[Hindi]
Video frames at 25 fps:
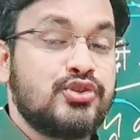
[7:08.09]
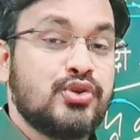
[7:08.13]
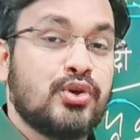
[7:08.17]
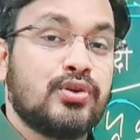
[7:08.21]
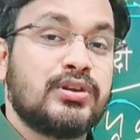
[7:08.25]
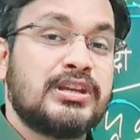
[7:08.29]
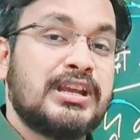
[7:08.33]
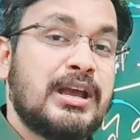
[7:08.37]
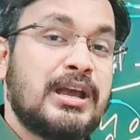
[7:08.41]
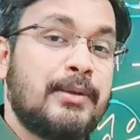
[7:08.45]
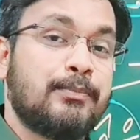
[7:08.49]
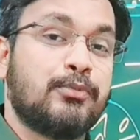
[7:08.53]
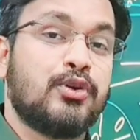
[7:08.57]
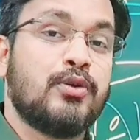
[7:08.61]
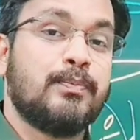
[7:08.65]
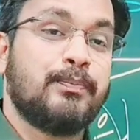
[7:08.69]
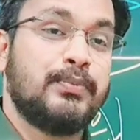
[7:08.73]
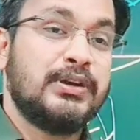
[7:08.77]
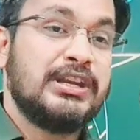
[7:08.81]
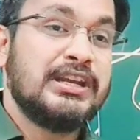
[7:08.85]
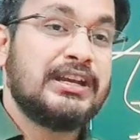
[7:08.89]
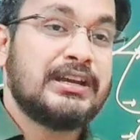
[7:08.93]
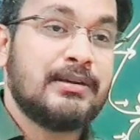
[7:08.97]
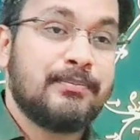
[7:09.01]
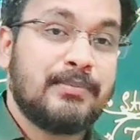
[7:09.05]
जो कि आपको
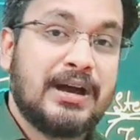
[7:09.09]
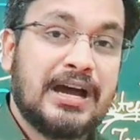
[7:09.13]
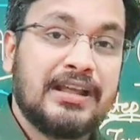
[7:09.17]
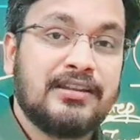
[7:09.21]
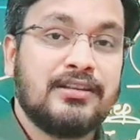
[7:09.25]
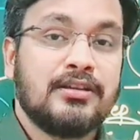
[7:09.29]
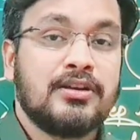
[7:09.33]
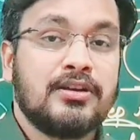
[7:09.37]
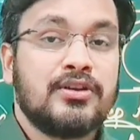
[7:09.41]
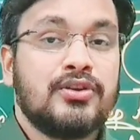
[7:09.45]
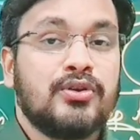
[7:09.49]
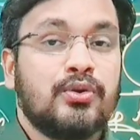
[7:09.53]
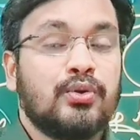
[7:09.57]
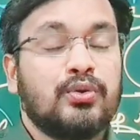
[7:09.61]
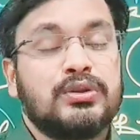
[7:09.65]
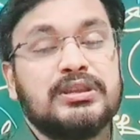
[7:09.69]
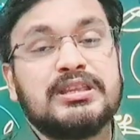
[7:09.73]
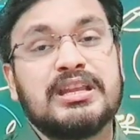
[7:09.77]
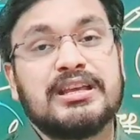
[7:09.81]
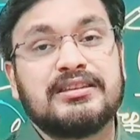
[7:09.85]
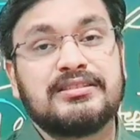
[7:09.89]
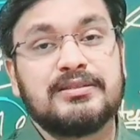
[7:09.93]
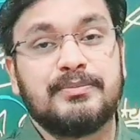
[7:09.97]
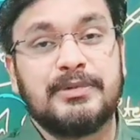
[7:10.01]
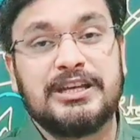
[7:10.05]
प्री के बाद
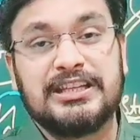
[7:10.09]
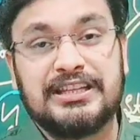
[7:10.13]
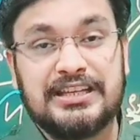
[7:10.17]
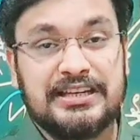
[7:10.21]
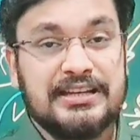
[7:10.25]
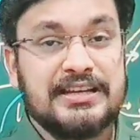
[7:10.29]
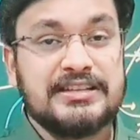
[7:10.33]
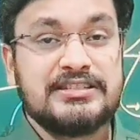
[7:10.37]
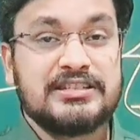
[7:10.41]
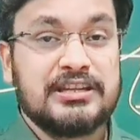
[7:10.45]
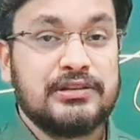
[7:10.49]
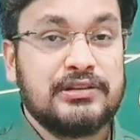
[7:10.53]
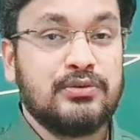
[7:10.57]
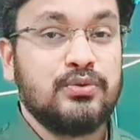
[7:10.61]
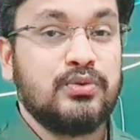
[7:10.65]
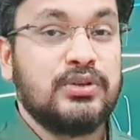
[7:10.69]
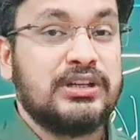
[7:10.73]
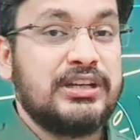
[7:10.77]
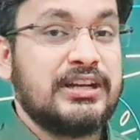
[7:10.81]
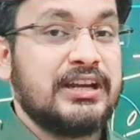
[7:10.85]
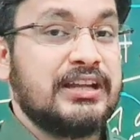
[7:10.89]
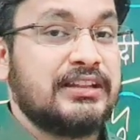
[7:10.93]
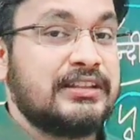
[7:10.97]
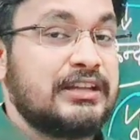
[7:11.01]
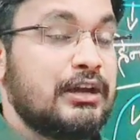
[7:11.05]
उतना समय देना
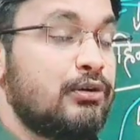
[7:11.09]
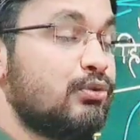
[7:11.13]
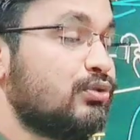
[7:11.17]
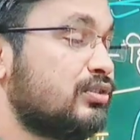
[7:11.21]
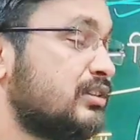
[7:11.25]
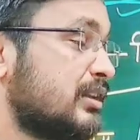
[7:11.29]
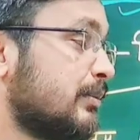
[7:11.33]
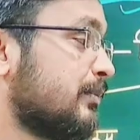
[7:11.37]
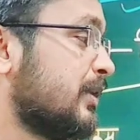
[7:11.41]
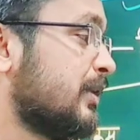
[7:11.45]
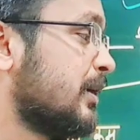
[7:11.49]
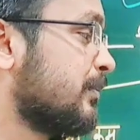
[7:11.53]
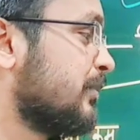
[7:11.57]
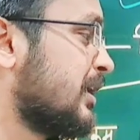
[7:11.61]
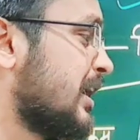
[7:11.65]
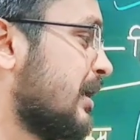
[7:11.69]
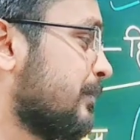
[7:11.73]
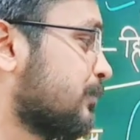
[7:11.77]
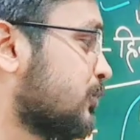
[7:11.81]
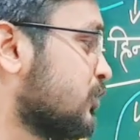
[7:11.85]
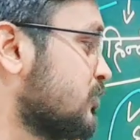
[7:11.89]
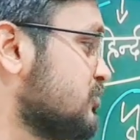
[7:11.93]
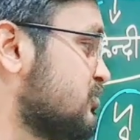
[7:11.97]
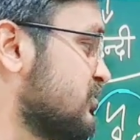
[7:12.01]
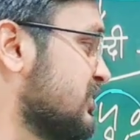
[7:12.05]
जरूरी रहता है उस समय में
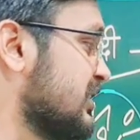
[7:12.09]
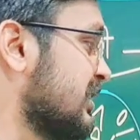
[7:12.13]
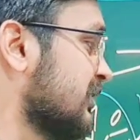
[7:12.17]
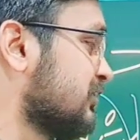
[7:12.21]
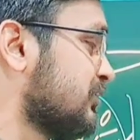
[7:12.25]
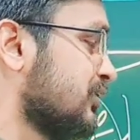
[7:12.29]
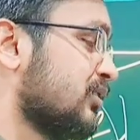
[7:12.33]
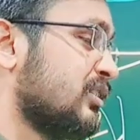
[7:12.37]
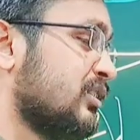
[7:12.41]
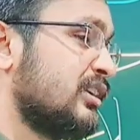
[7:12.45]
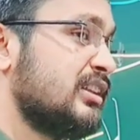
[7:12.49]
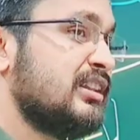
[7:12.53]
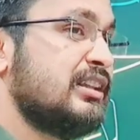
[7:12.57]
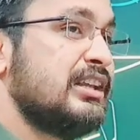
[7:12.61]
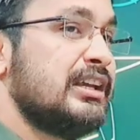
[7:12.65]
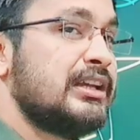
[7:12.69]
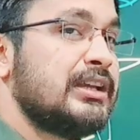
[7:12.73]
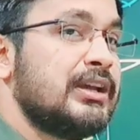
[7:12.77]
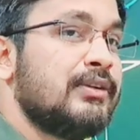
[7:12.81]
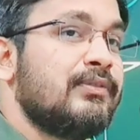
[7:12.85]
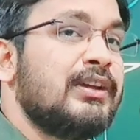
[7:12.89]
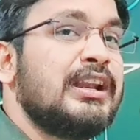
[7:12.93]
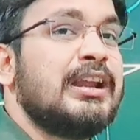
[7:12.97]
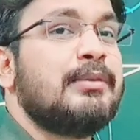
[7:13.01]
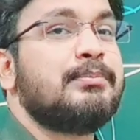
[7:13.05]
आपको जीएस और हिंदी
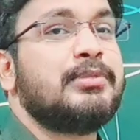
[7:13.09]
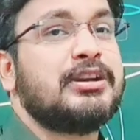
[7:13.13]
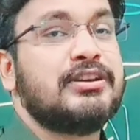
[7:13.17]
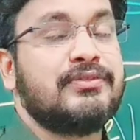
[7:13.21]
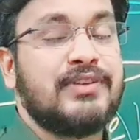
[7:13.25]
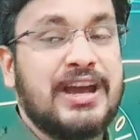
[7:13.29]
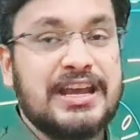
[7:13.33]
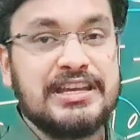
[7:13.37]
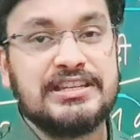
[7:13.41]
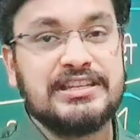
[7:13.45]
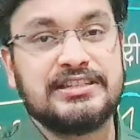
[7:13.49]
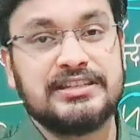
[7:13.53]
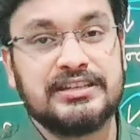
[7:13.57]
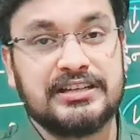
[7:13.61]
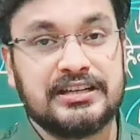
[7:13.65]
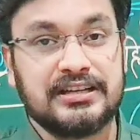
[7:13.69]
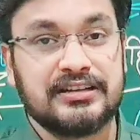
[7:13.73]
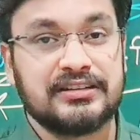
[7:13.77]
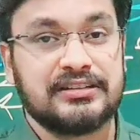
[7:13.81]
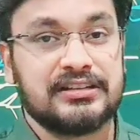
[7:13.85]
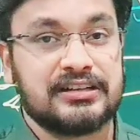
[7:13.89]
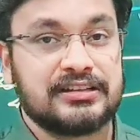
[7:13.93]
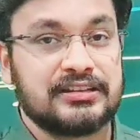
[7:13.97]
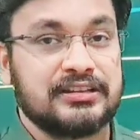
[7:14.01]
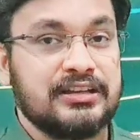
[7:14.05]
केवल आप रिवाइज ही
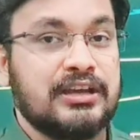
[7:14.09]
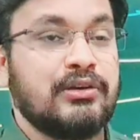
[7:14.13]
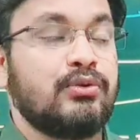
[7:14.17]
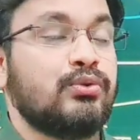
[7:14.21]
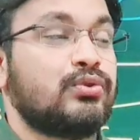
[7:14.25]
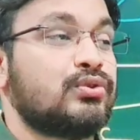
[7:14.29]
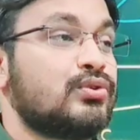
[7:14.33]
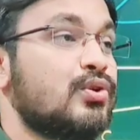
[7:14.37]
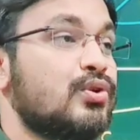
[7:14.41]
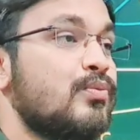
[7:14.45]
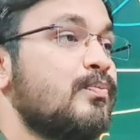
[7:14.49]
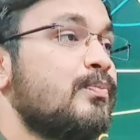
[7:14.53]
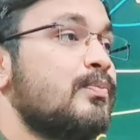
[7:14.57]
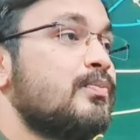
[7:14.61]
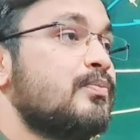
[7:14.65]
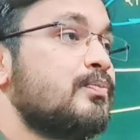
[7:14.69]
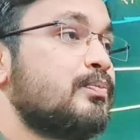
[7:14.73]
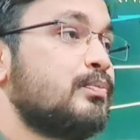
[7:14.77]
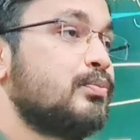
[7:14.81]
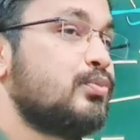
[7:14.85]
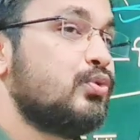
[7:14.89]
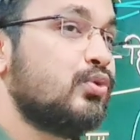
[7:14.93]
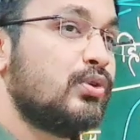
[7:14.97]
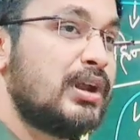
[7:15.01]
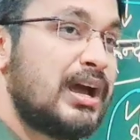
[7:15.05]
कर सकते हैं उसको
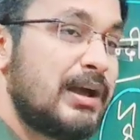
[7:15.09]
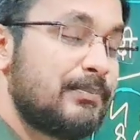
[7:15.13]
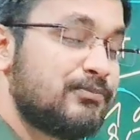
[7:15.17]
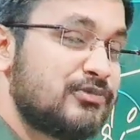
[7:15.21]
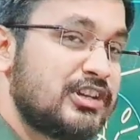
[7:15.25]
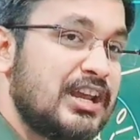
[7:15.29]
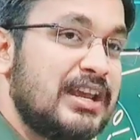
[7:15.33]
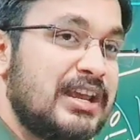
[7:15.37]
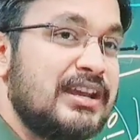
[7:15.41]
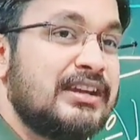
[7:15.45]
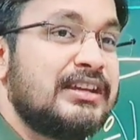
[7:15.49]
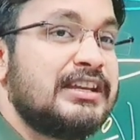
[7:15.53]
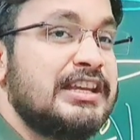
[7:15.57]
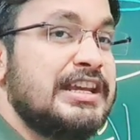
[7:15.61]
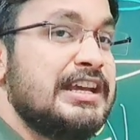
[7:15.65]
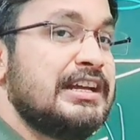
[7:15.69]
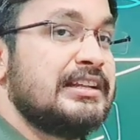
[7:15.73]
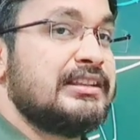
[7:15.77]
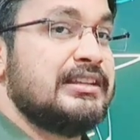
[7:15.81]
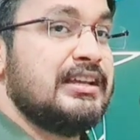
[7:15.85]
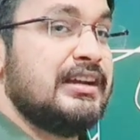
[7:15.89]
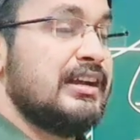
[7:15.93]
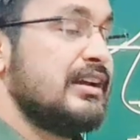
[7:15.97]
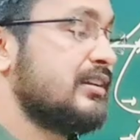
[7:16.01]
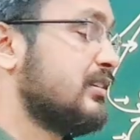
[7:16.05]
पूरा आप चाहें कि
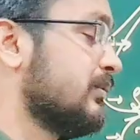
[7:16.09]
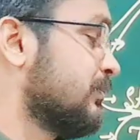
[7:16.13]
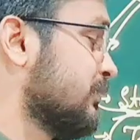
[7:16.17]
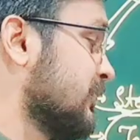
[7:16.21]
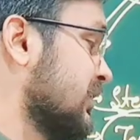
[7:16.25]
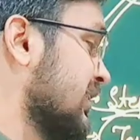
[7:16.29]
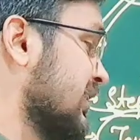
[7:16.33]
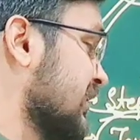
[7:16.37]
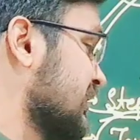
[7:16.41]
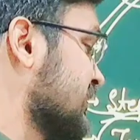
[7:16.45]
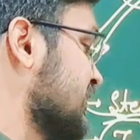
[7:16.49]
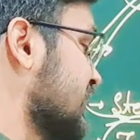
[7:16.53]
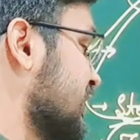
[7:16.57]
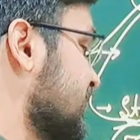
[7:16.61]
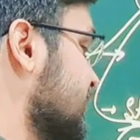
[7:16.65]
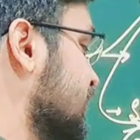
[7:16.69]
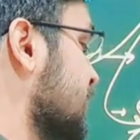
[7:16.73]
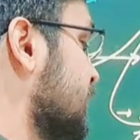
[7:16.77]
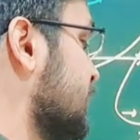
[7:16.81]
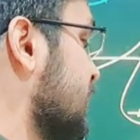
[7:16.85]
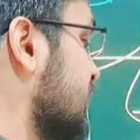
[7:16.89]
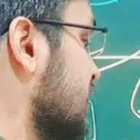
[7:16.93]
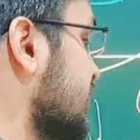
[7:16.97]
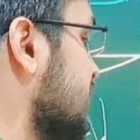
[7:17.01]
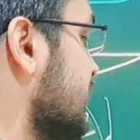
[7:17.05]
एक तरह से एक तरफ
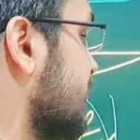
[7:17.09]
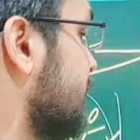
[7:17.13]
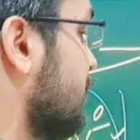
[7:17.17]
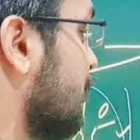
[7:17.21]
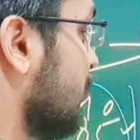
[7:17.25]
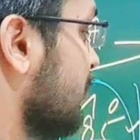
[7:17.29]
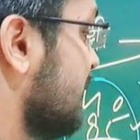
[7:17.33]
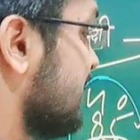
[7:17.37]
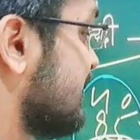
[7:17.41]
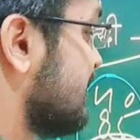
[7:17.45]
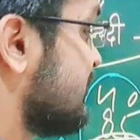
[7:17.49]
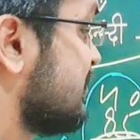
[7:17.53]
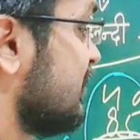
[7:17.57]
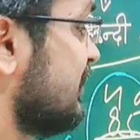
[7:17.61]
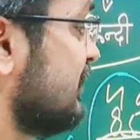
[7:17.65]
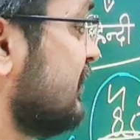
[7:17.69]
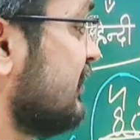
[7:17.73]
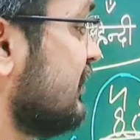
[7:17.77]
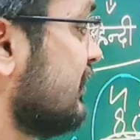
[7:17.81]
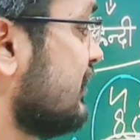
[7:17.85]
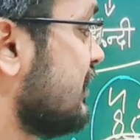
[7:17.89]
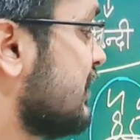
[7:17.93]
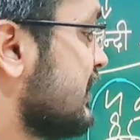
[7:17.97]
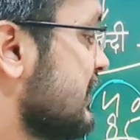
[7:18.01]
से पढ़ लें बहुत अच्छे से